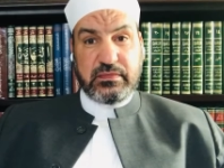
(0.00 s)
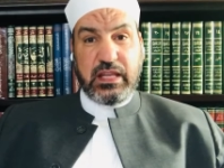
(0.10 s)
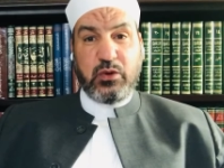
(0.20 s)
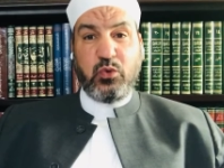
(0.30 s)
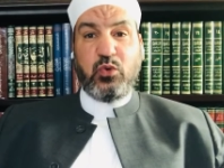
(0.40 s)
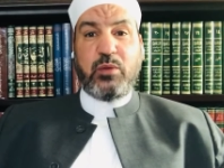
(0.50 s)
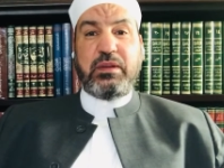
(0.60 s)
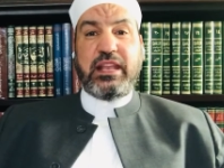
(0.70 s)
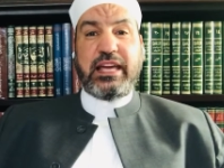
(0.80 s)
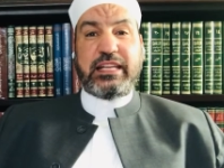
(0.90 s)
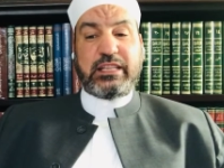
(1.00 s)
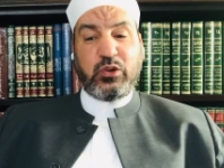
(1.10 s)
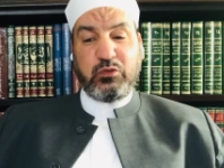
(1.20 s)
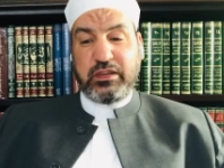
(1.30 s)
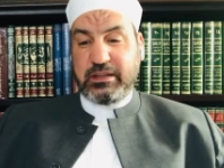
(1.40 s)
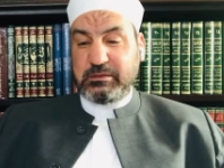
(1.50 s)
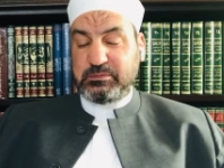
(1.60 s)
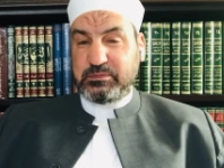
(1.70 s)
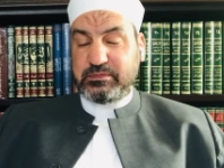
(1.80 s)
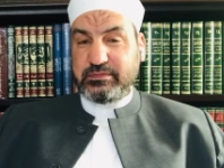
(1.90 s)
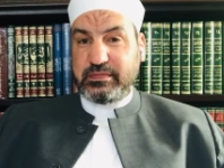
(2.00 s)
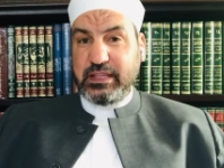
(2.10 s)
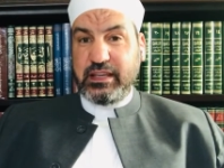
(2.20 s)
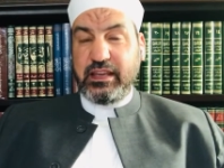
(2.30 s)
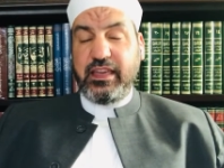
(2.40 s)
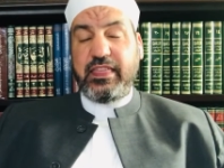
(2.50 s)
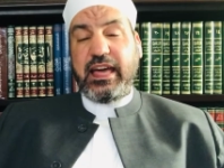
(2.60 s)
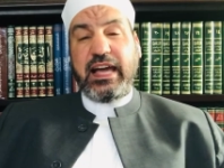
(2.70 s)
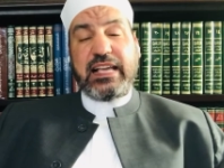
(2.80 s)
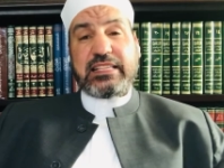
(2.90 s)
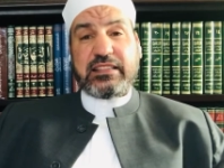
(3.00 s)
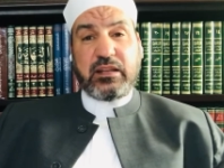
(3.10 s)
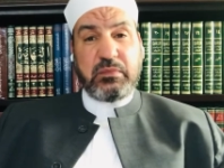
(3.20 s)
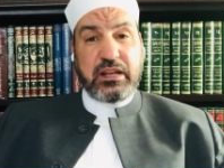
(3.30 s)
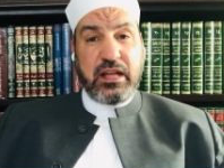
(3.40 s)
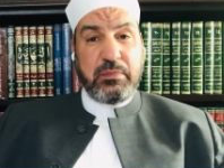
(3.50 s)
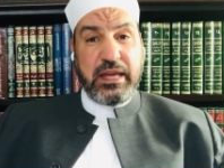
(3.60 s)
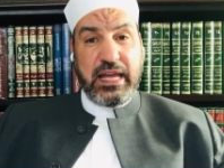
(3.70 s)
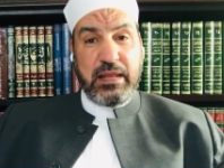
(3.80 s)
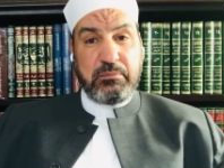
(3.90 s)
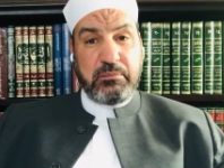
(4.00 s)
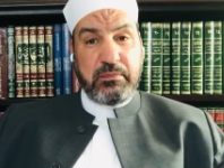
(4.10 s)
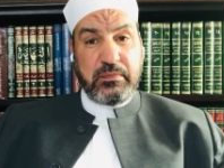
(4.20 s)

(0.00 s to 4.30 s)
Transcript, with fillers: نقول وبالله التوفيق إذا أحست المرأة بألم